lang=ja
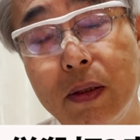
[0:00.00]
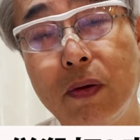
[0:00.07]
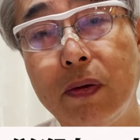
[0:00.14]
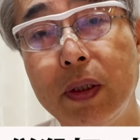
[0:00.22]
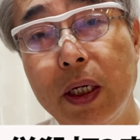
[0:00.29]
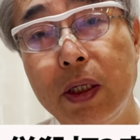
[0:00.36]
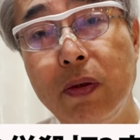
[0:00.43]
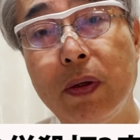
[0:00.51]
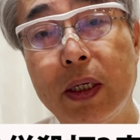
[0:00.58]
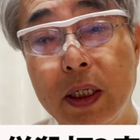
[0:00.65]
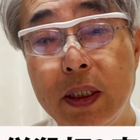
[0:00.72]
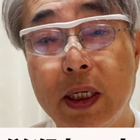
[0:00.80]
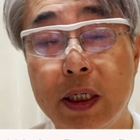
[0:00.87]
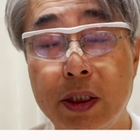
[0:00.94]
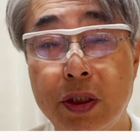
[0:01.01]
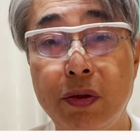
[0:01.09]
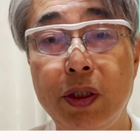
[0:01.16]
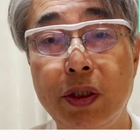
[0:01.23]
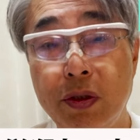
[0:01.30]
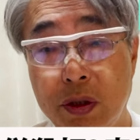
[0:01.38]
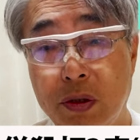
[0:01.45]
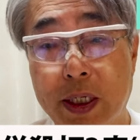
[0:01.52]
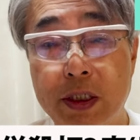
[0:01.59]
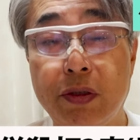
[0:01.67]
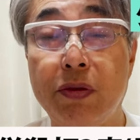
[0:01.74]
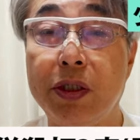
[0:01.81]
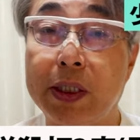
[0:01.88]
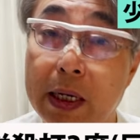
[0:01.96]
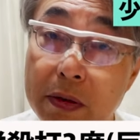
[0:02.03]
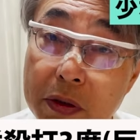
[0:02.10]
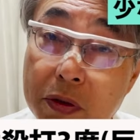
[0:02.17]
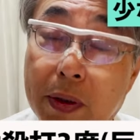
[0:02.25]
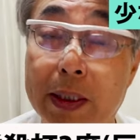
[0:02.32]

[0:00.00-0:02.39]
な、これでヒットが出た一塁二塁とか一塁三塁とか